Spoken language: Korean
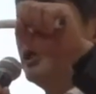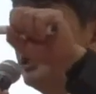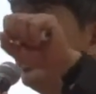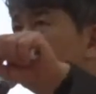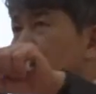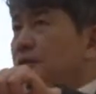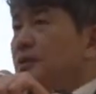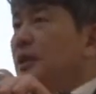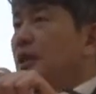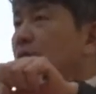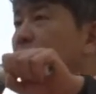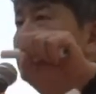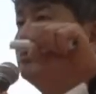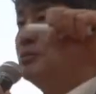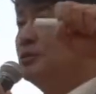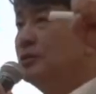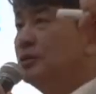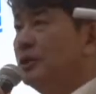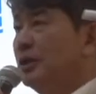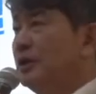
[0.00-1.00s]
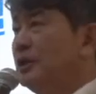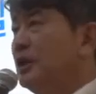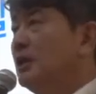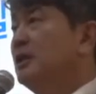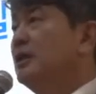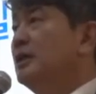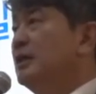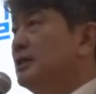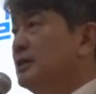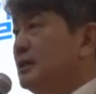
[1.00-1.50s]
가스 계획, 무슨 계획 이게
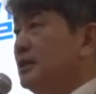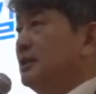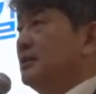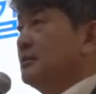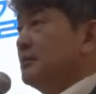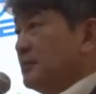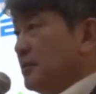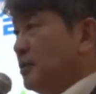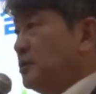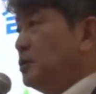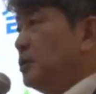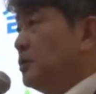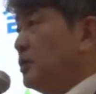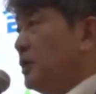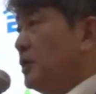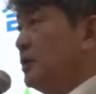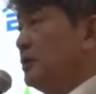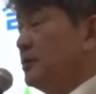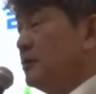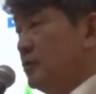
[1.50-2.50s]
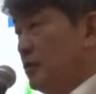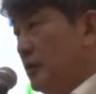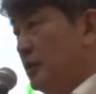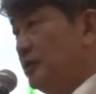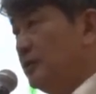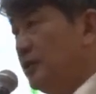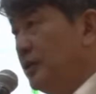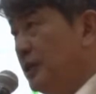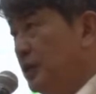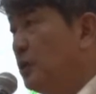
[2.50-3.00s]
설정되어
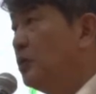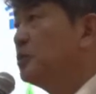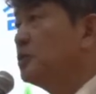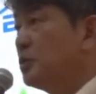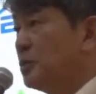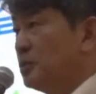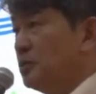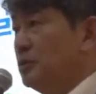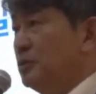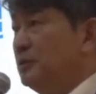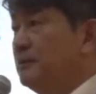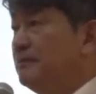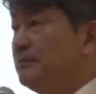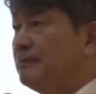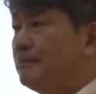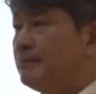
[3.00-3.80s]
있어요. 이론적으로는.